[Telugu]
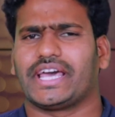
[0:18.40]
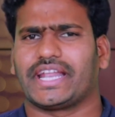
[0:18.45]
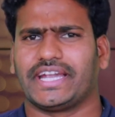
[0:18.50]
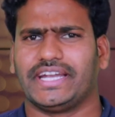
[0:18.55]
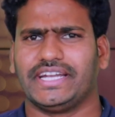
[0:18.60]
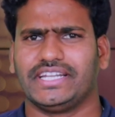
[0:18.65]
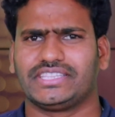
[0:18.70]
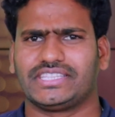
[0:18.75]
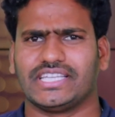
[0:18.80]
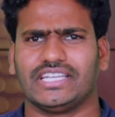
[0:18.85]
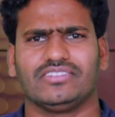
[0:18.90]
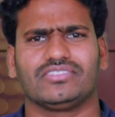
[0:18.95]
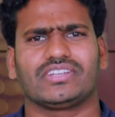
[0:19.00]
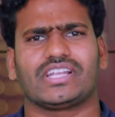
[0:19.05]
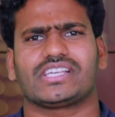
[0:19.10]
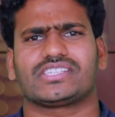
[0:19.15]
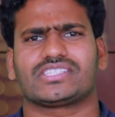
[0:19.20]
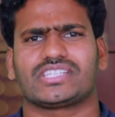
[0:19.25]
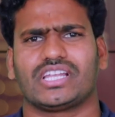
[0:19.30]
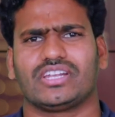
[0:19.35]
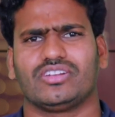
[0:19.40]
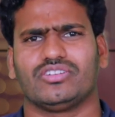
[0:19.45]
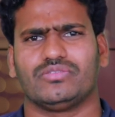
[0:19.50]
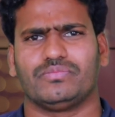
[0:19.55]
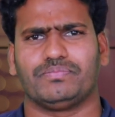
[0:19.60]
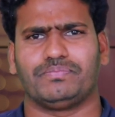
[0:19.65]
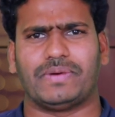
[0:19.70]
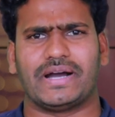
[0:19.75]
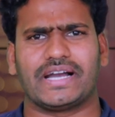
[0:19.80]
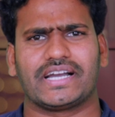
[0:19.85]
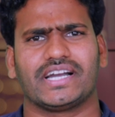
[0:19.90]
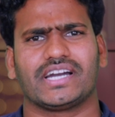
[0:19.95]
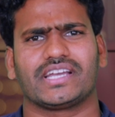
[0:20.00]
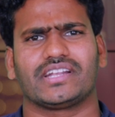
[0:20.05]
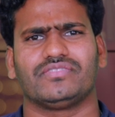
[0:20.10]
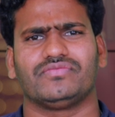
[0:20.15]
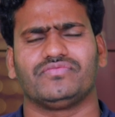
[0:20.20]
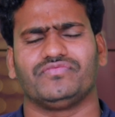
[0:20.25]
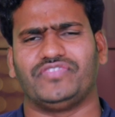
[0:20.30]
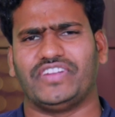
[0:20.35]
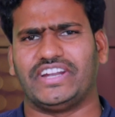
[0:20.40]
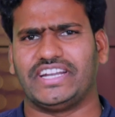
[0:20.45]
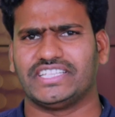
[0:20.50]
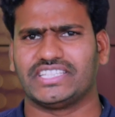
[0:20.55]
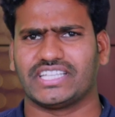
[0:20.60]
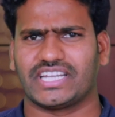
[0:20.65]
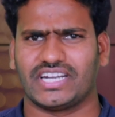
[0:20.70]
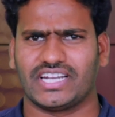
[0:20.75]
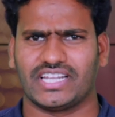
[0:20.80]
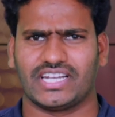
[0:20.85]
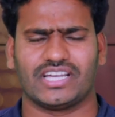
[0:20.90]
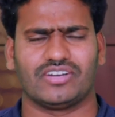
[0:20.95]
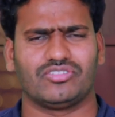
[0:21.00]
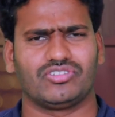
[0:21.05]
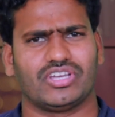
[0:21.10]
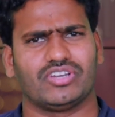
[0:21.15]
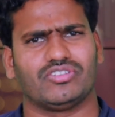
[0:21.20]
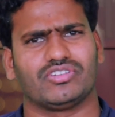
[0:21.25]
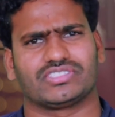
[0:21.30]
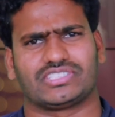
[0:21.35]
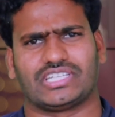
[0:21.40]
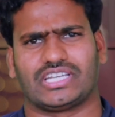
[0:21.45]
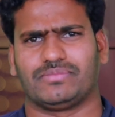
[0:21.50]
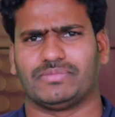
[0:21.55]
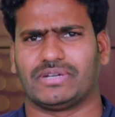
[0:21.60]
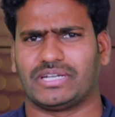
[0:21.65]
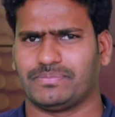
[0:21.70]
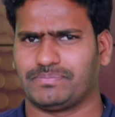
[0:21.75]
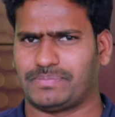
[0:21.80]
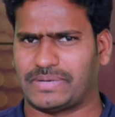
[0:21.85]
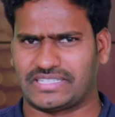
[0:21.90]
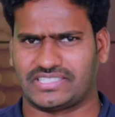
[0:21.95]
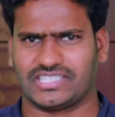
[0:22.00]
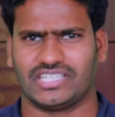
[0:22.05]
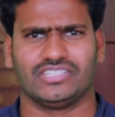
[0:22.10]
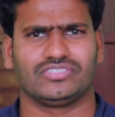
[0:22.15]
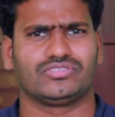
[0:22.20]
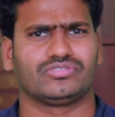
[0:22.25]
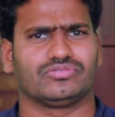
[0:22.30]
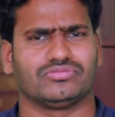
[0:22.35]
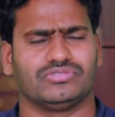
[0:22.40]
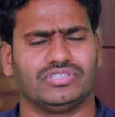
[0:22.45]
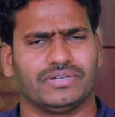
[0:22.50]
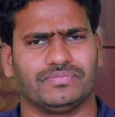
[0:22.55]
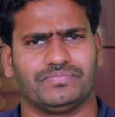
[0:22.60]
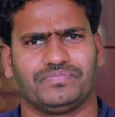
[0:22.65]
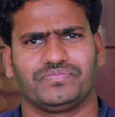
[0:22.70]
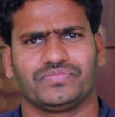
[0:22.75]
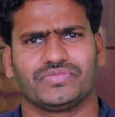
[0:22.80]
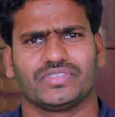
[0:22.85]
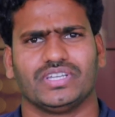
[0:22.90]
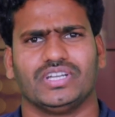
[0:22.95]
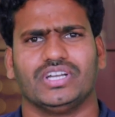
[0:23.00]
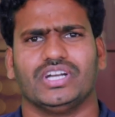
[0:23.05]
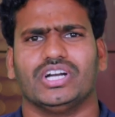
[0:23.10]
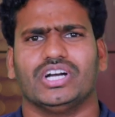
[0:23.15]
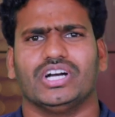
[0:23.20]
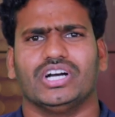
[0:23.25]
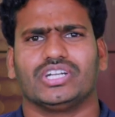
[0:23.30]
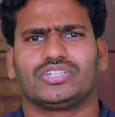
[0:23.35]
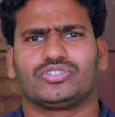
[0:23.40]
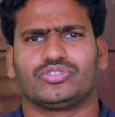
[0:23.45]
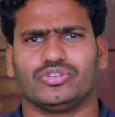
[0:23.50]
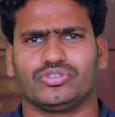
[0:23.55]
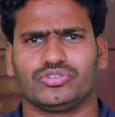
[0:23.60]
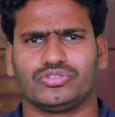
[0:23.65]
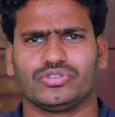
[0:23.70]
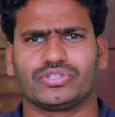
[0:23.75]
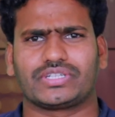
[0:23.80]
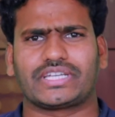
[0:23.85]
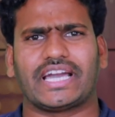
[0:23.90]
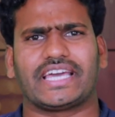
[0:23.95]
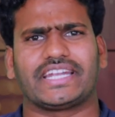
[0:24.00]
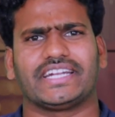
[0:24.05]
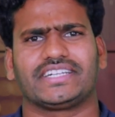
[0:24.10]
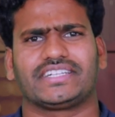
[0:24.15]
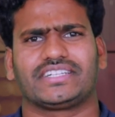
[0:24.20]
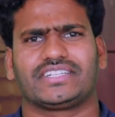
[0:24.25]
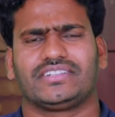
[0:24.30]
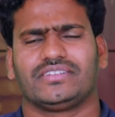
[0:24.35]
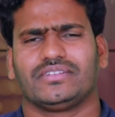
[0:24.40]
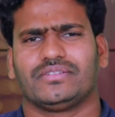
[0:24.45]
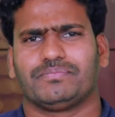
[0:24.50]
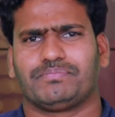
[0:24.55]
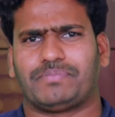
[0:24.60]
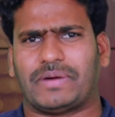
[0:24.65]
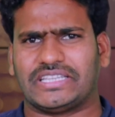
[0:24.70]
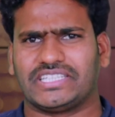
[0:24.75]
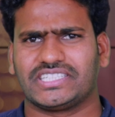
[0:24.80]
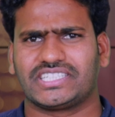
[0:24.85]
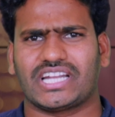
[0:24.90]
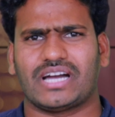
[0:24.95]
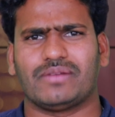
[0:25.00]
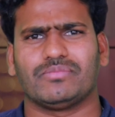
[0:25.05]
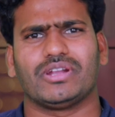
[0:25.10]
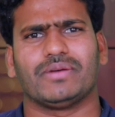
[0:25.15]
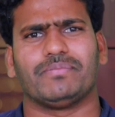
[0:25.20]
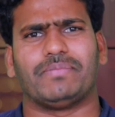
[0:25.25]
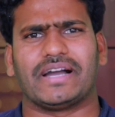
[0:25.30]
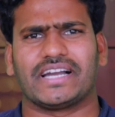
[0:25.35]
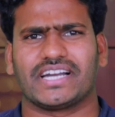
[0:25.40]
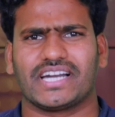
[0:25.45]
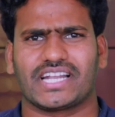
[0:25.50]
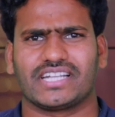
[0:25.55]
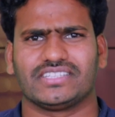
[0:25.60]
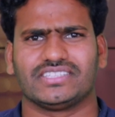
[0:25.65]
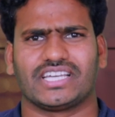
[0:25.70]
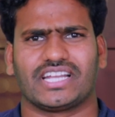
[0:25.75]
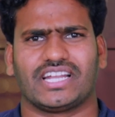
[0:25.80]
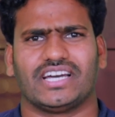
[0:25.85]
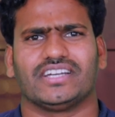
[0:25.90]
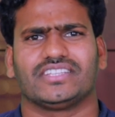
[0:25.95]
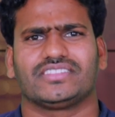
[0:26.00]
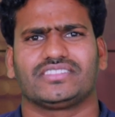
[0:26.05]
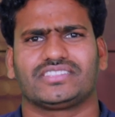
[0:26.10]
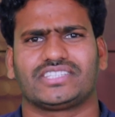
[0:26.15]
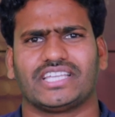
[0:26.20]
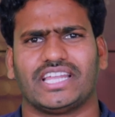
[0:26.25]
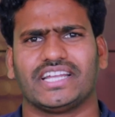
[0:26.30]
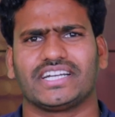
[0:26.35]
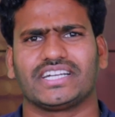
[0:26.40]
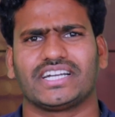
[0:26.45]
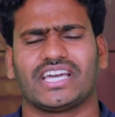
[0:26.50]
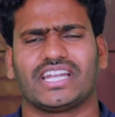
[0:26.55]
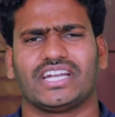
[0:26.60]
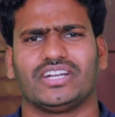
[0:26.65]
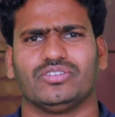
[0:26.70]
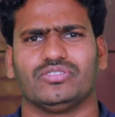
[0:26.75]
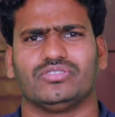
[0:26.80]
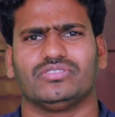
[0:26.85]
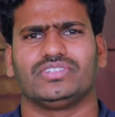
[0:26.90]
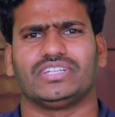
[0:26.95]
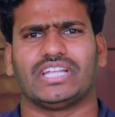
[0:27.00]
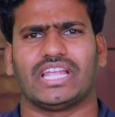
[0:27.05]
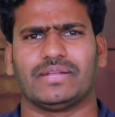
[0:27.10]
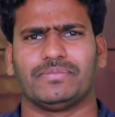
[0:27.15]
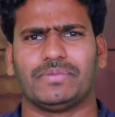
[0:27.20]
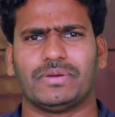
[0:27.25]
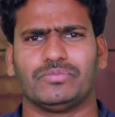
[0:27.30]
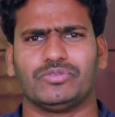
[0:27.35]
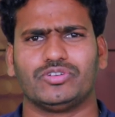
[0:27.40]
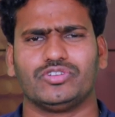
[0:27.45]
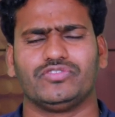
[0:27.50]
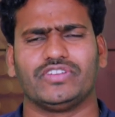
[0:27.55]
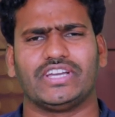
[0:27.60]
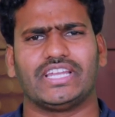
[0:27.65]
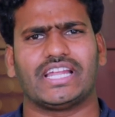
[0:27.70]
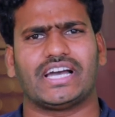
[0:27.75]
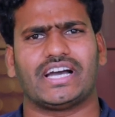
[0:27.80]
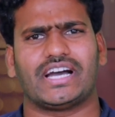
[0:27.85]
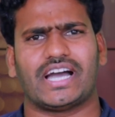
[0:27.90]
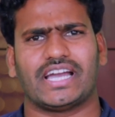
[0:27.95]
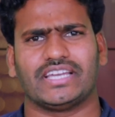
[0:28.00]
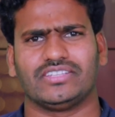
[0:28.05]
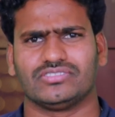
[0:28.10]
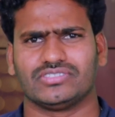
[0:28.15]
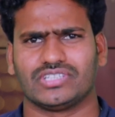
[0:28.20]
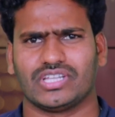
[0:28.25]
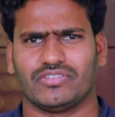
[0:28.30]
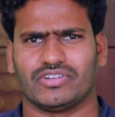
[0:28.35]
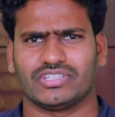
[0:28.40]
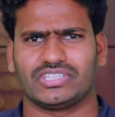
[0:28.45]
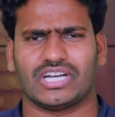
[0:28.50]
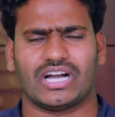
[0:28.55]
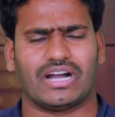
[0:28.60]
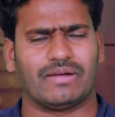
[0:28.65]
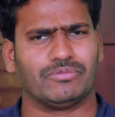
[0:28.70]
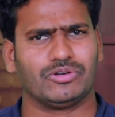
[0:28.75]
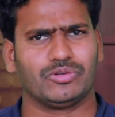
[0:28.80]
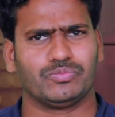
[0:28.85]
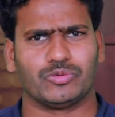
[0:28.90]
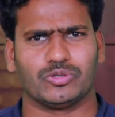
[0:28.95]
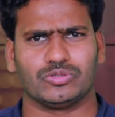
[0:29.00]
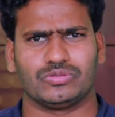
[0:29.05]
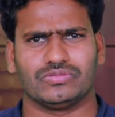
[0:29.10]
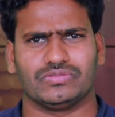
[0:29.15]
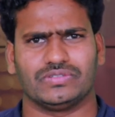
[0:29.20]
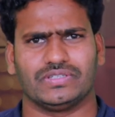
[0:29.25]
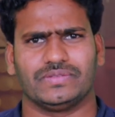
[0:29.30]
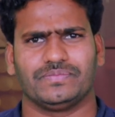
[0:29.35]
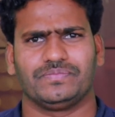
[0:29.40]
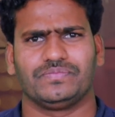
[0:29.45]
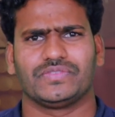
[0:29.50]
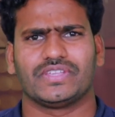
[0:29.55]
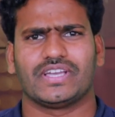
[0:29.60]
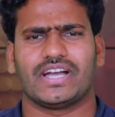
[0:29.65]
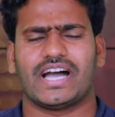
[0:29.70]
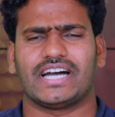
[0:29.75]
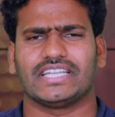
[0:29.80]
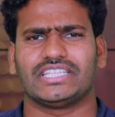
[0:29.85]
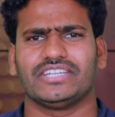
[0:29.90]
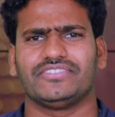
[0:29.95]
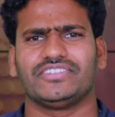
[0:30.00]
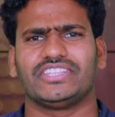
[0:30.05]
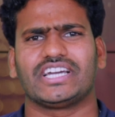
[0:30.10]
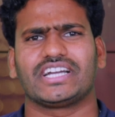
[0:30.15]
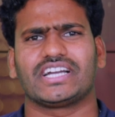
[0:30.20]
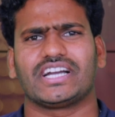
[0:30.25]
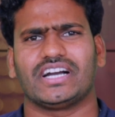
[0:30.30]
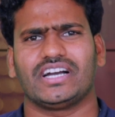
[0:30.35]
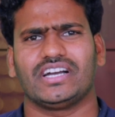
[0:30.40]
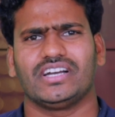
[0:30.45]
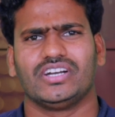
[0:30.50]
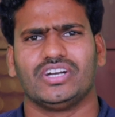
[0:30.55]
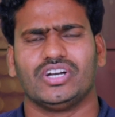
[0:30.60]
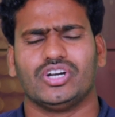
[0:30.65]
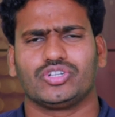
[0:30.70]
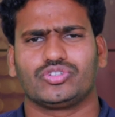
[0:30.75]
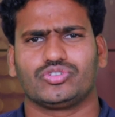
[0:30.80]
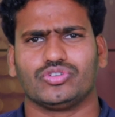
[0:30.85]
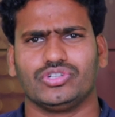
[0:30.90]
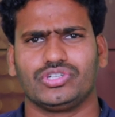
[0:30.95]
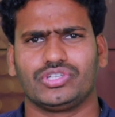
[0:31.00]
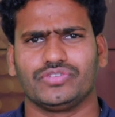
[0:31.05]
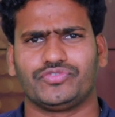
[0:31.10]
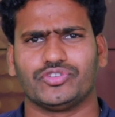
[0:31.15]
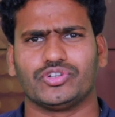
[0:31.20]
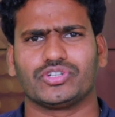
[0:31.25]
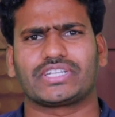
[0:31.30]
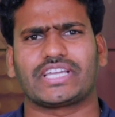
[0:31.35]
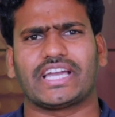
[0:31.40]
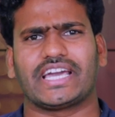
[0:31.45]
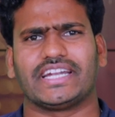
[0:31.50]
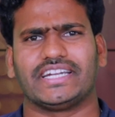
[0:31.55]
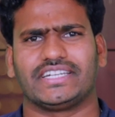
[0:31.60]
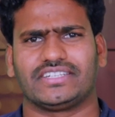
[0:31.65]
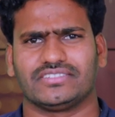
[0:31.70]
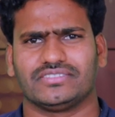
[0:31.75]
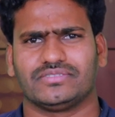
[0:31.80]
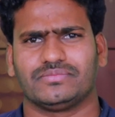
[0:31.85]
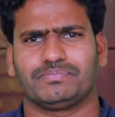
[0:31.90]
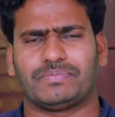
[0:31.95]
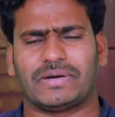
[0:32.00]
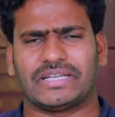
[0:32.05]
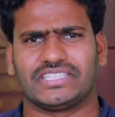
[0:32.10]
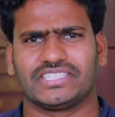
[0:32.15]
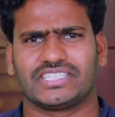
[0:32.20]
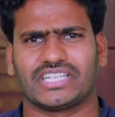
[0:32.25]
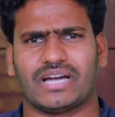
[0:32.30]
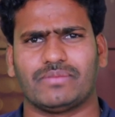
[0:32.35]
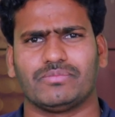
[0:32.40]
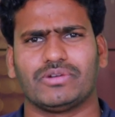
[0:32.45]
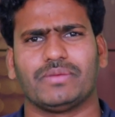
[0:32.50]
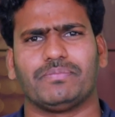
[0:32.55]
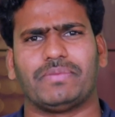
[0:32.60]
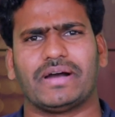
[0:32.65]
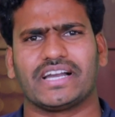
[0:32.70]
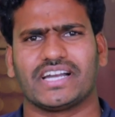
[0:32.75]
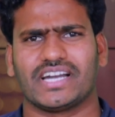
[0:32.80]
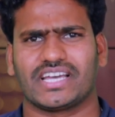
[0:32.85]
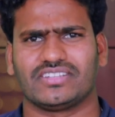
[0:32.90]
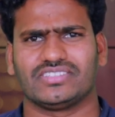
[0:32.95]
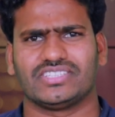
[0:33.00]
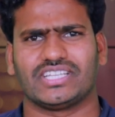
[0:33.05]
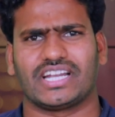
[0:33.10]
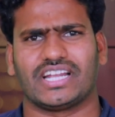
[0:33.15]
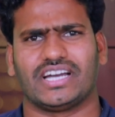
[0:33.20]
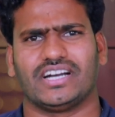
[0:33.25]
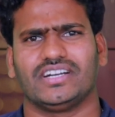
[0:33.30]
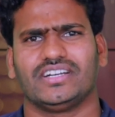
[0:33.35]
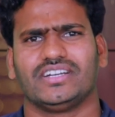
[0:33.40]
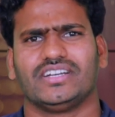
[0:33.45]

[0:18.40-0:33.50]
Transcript: రెండు తెలుగు రాష్ట్రాల్లో బంగారం వెండి ధరలు ఎలా ఉన్నాయో ఒకసారి మనం పరిశీలించి చూద్దాం ట్వంటీ టూ క్యారెట్ పది గ్రాముల బంగారం ధర తెలంగాణలో నలభై మూడు వేల ఐదు వందల వద్ద అమ్ముడుపోతుంది అదేవిధంగా ట్వంటీ ఫోర్ క్యారెట్ పది గ్రాముల బంగారం ధర